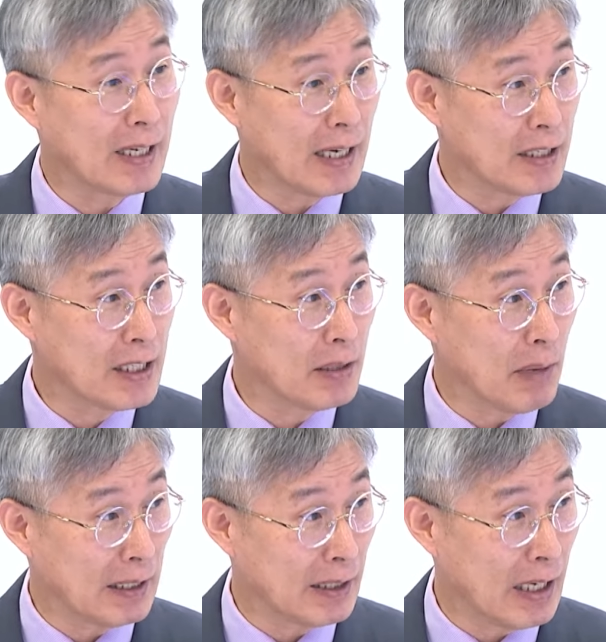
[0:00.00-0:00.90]
가능성이 예.
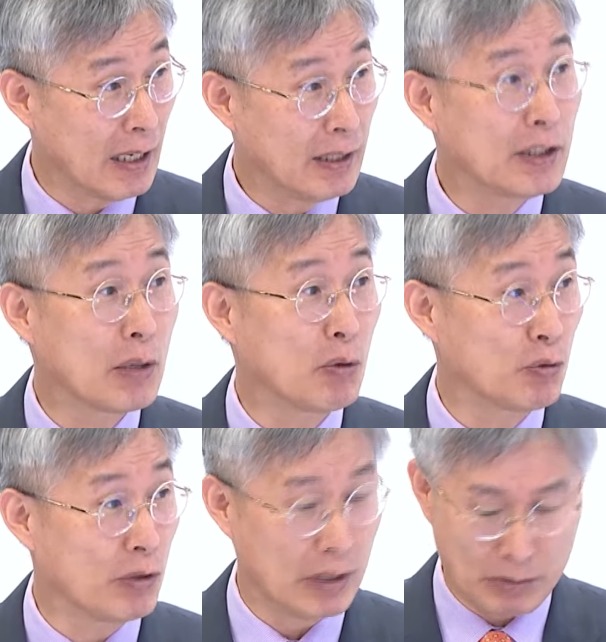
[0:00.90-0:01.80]
많다. 이렇게 볼
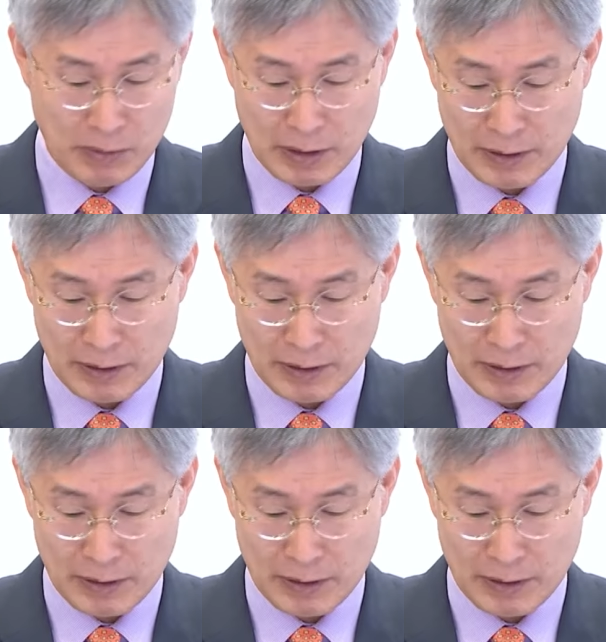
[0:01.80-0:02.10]
수 있습니다.